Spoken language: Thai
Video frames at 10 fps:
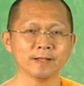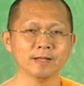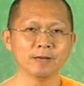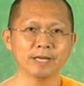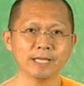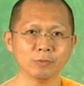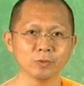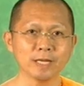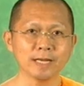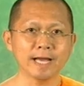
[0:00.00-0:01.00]
เรื่องอบาย
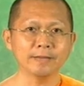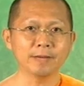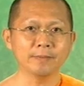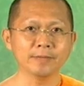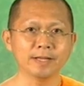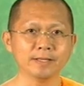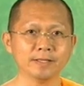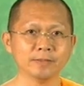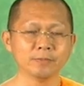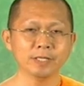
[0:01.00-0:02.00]
มุกทั้งหลายปั๊บเนี่ย
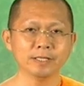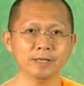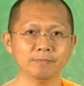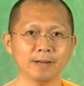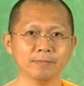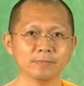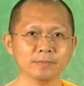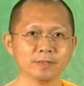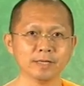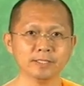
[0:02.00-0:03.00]
เพราะอย่างนี้ปั๊บ
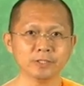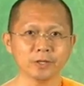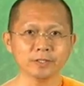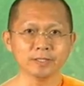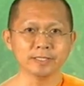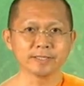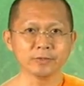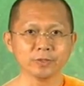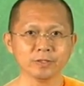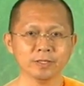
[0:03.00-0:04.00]
เงินช็อตเงิน
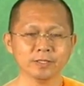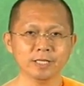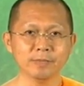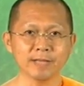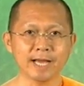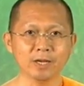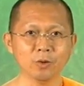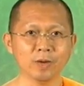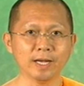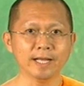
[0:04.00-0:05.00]
สะดุด ทีมงาน
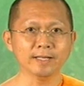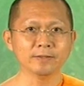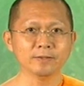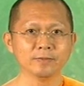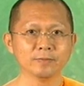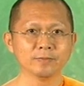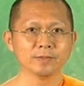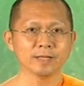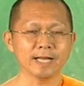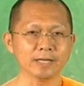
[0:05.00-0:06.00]
ลวนละ
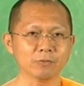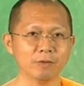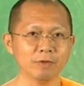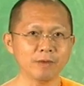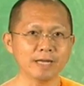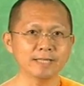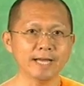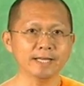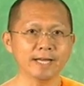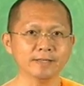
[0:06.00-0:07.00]
ขาดความไว้วาง
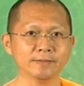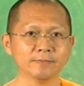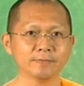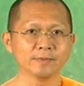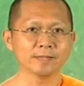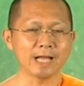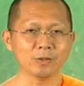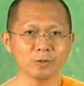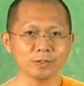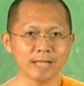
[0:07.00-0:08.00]
ใจกัน ต่า
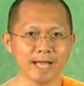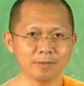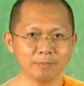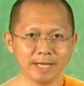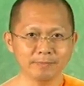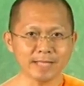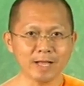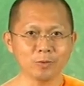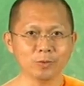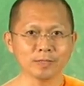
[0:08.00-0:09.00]
งคนต่างเม้ม
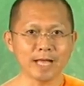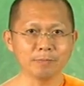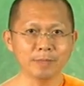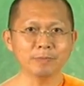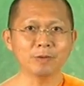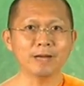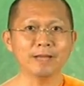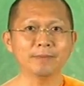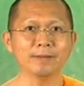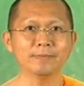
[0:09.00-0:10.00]
ต่างคนต่างมิบเอาไป
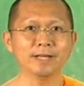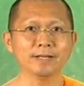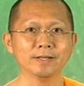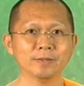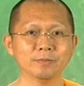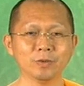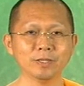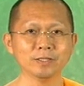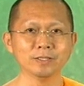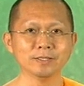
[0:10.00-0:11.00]
ปั๊บเนี่ย ผ
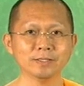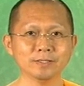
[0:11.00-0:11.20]
ลคือ